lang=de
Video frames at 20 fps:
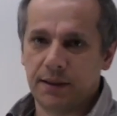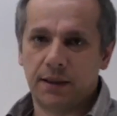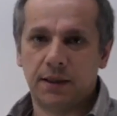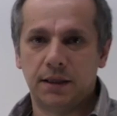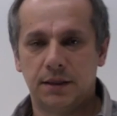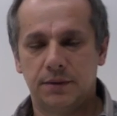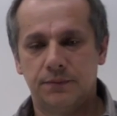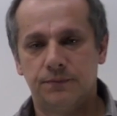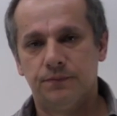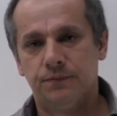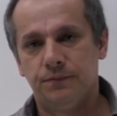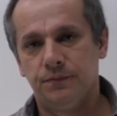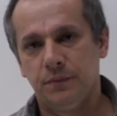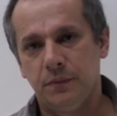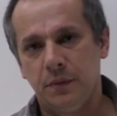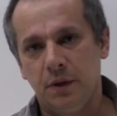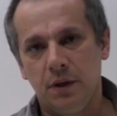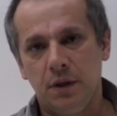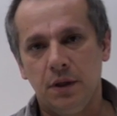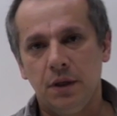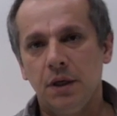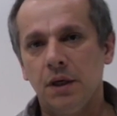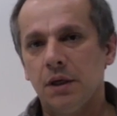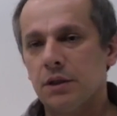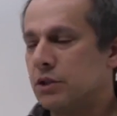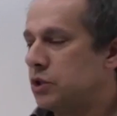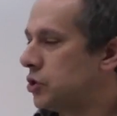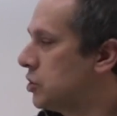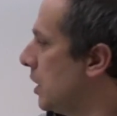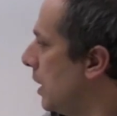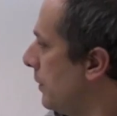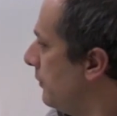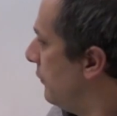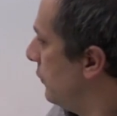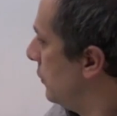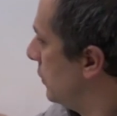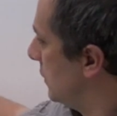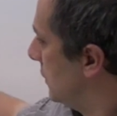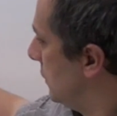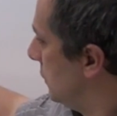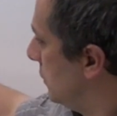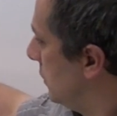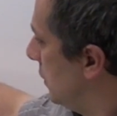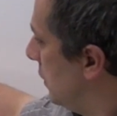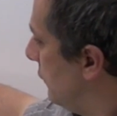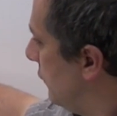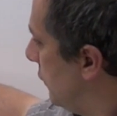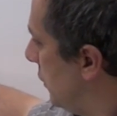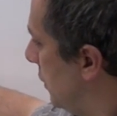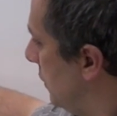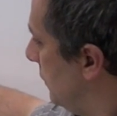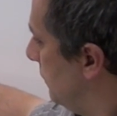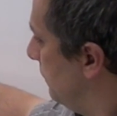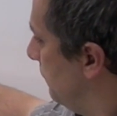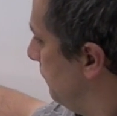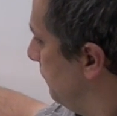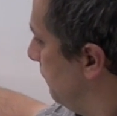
Zahl. Die Stammfunktion davon,